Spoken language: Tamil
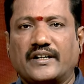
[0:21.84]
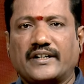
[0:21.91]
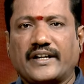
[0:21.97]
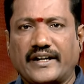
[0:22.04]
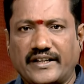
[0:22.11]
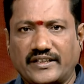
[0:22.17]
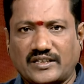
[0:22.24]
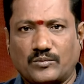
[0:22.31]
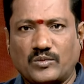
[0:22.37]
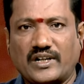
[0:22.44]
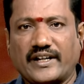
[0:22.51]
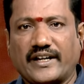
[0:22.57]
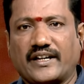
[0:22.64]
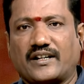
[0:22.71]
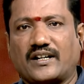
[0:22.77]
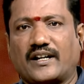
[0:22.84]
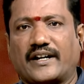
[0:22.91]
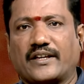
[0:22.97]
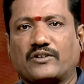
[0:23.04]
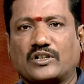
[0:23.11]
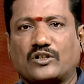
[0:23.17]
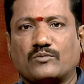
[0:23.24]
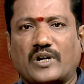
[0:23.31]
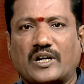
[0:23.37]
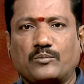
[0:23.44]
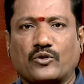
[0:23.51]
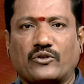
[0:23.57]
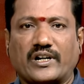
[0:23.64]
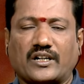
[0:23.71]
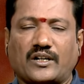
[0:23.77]
டிடி தமிழ் நேயர்கள் அனைவருக்கும்
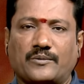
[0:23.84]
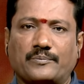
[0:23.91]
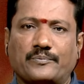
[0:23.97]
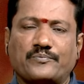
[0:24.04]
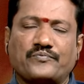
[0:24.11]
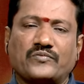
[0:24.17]
அன்பு வணக்கம்